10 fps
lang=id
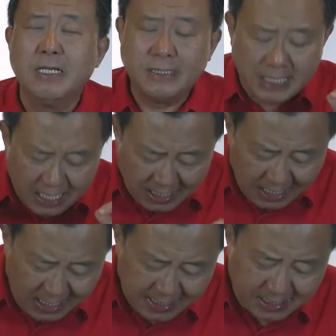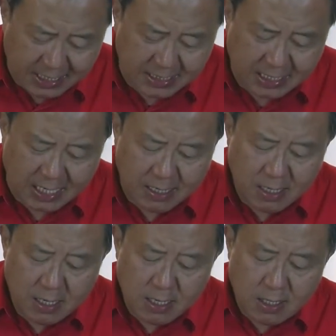Jangan kita
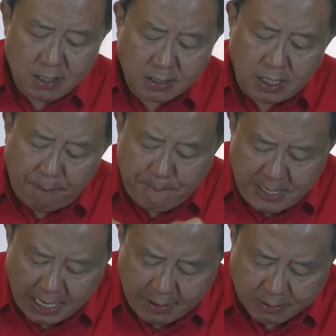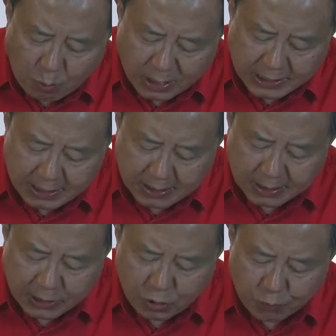kelebihan khawatir
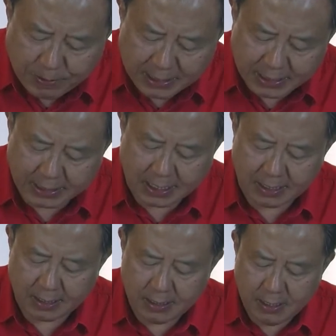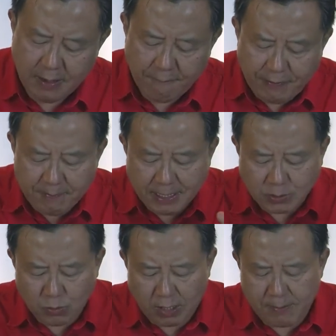kehidupan kita.
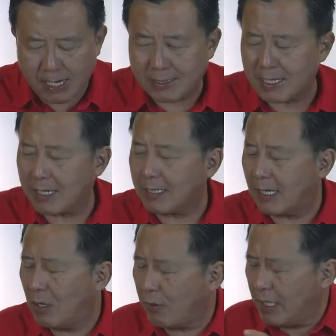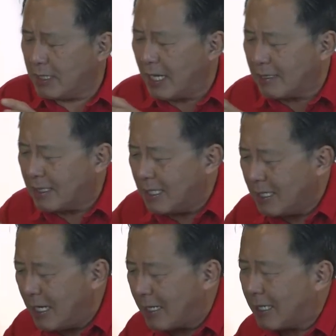Firman Tuhan mengatakan kalau kita
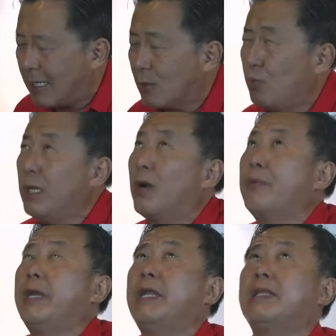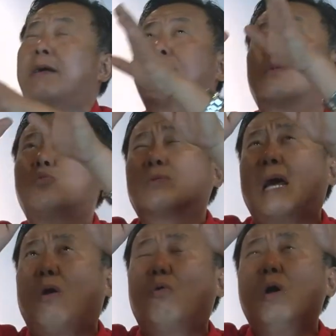tinggalkan duniawi ini dan
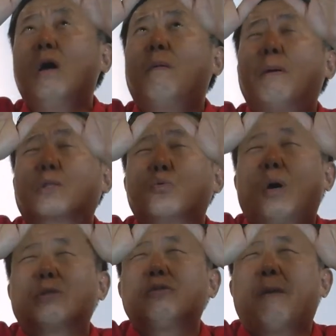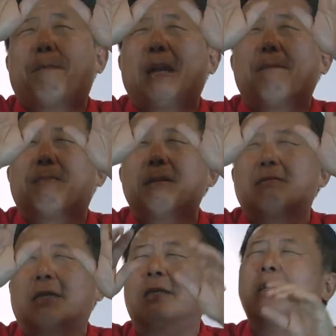tahu bahwa Tuhan itu yang paling
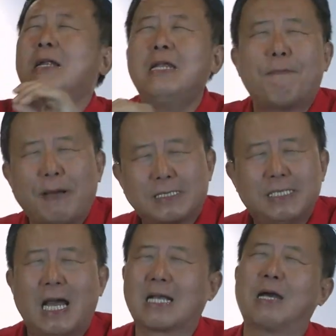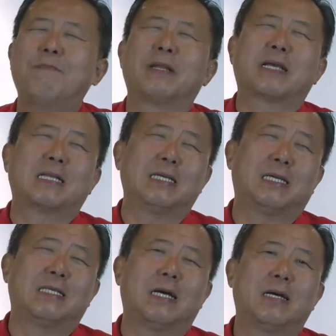penting, dia pasti akan berkati
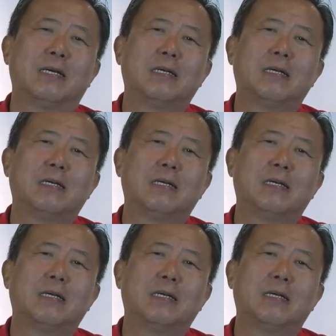kita.